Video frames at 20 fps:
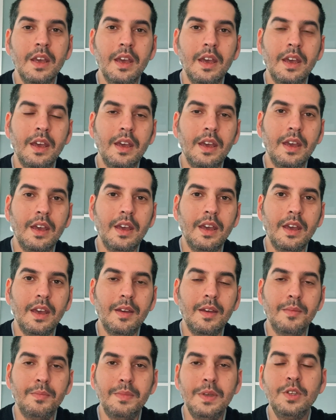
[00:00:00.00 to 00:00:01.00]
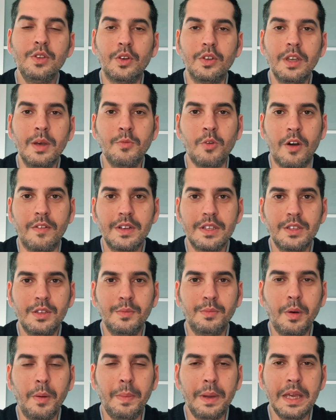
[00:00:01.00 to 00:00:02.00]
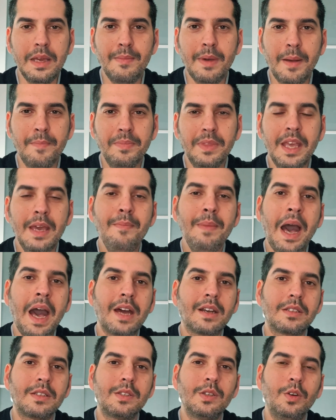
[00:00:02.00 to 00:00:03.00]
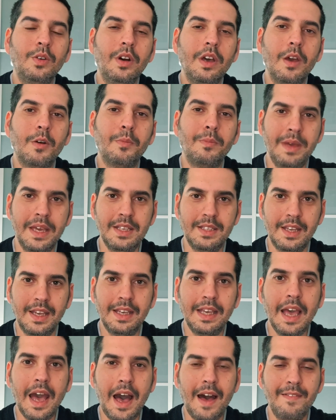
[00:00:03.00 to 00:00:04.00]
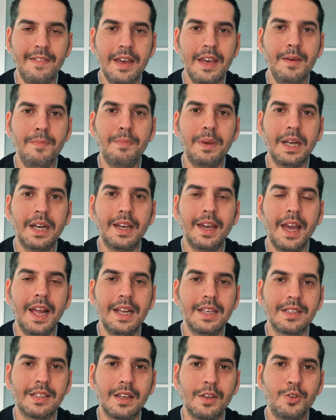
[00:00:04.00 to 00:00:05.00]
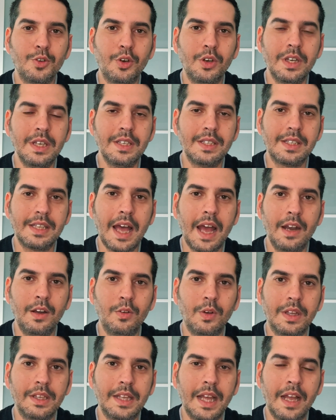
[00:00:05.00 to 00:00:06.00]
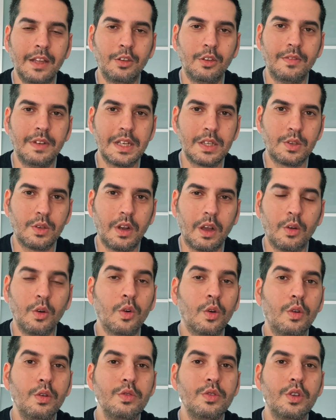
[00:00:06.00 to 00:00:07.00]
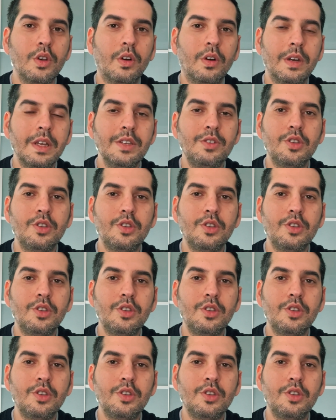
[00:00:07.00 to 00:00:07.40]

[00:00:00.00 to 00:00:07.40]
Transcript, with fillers: Eh, bisogna muoversi un po' prima e marzo è un mese chiave perché le stagioni stanno andando verso la conclusione,